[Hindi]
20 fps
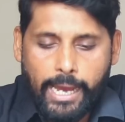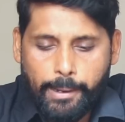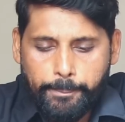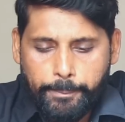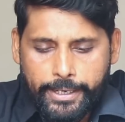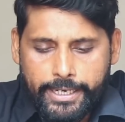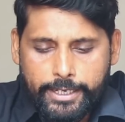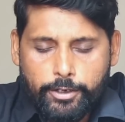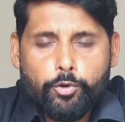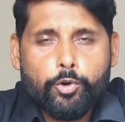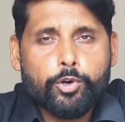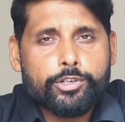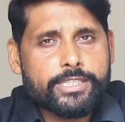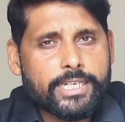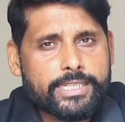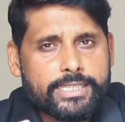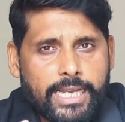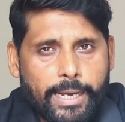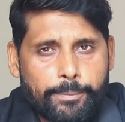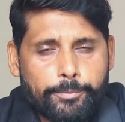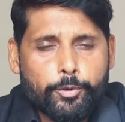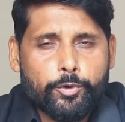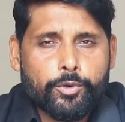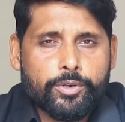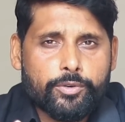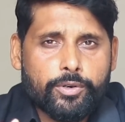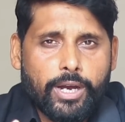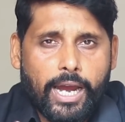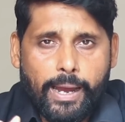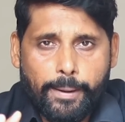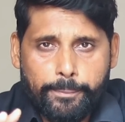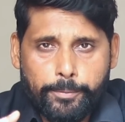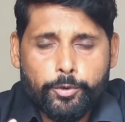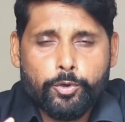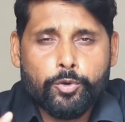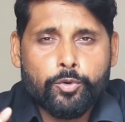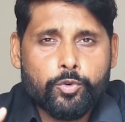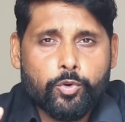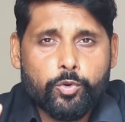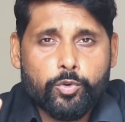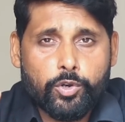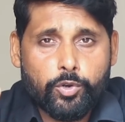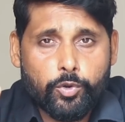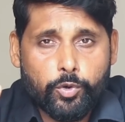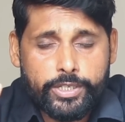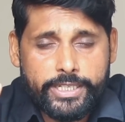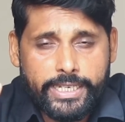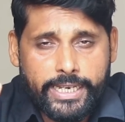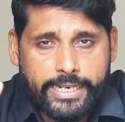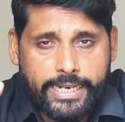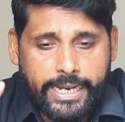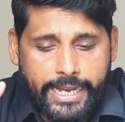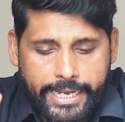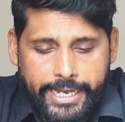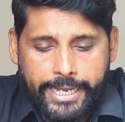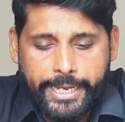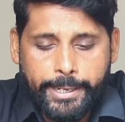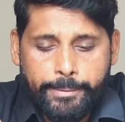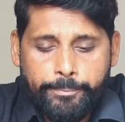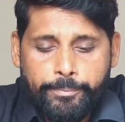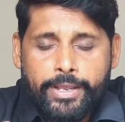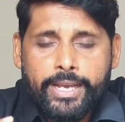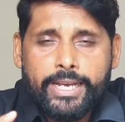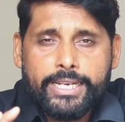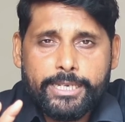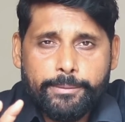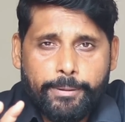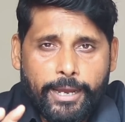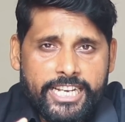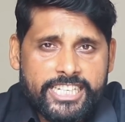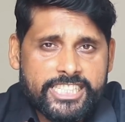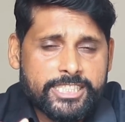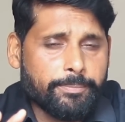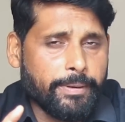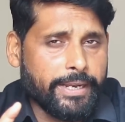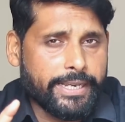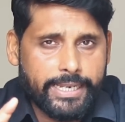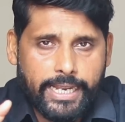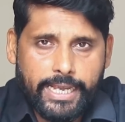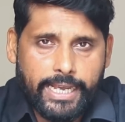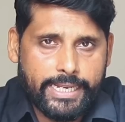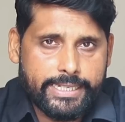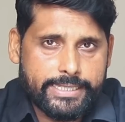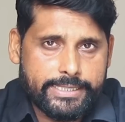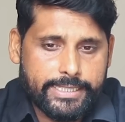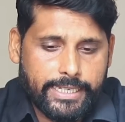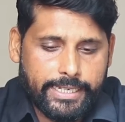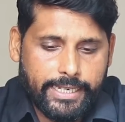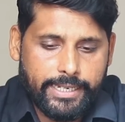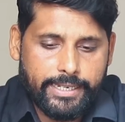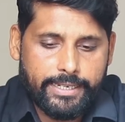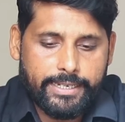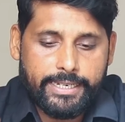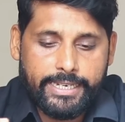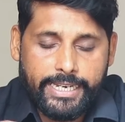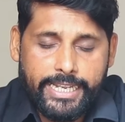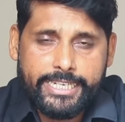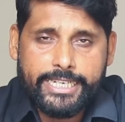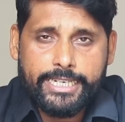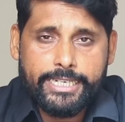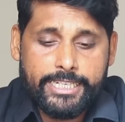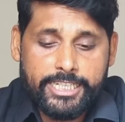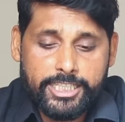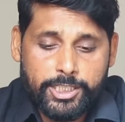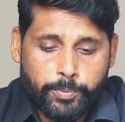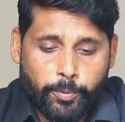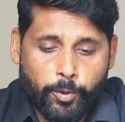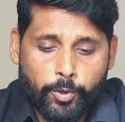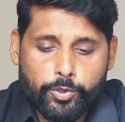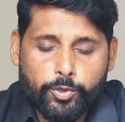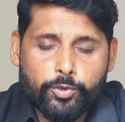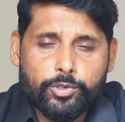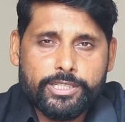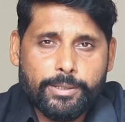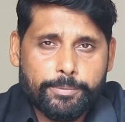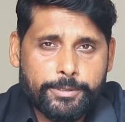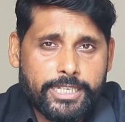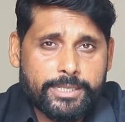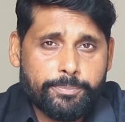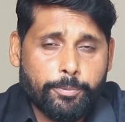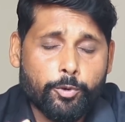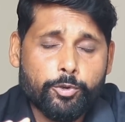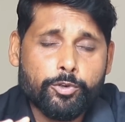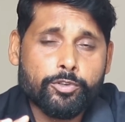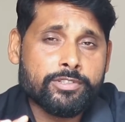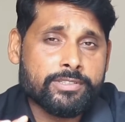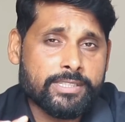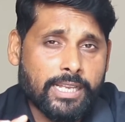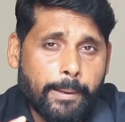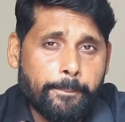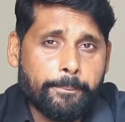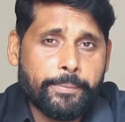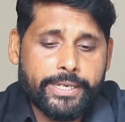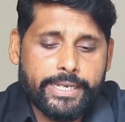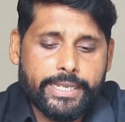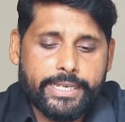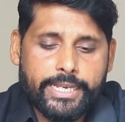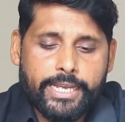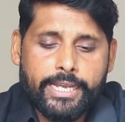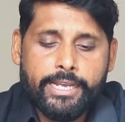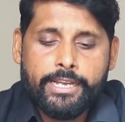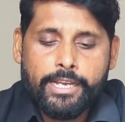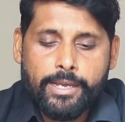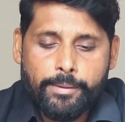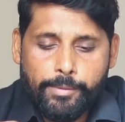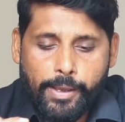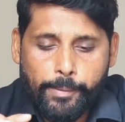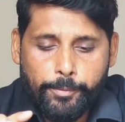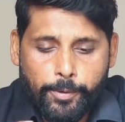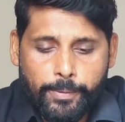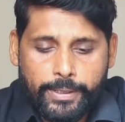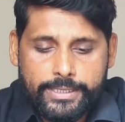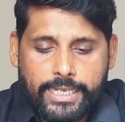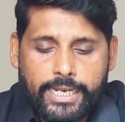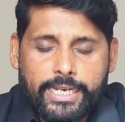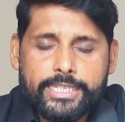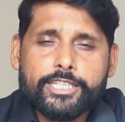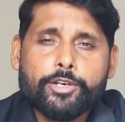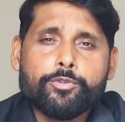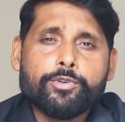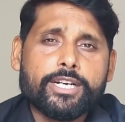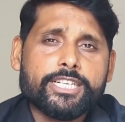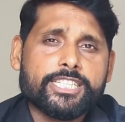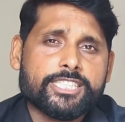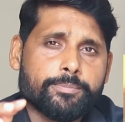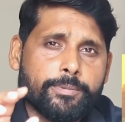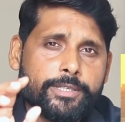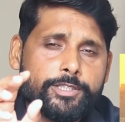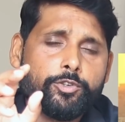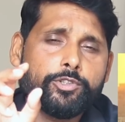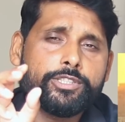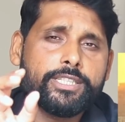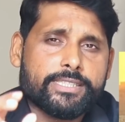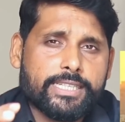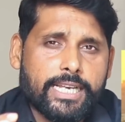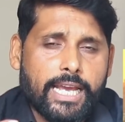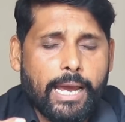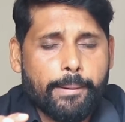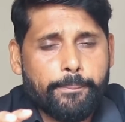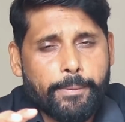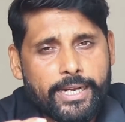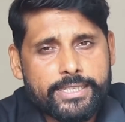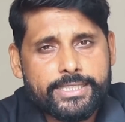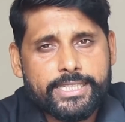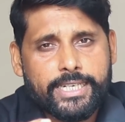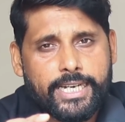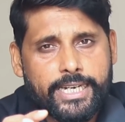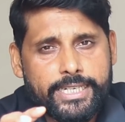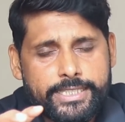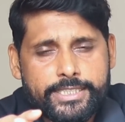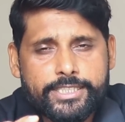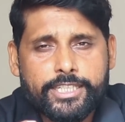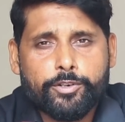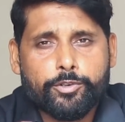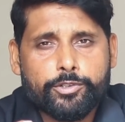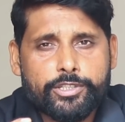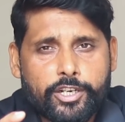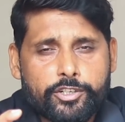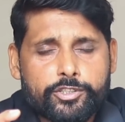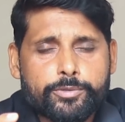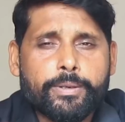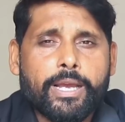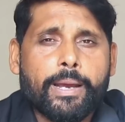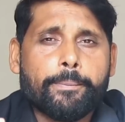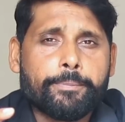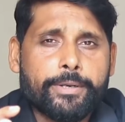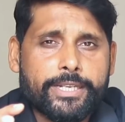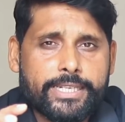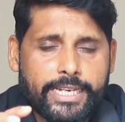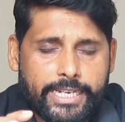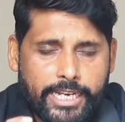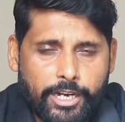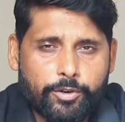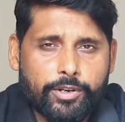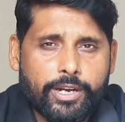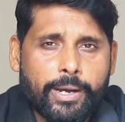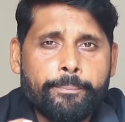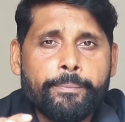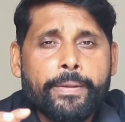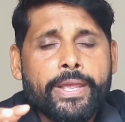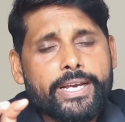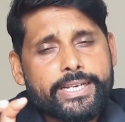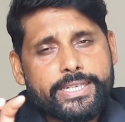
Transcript: यहाँ पर हो सकता है आप लोग आप लोगों को लोग ये कहें कि भाई इसमें नया इंजन है लेकिन इस फोटो को जबकि ये फोटो साफ भी नहीं है मैं आपको बताना चाहूंगा कि इसमें जो जैसे अपाचे का इंजन होता है उसमें आपने देखा होगा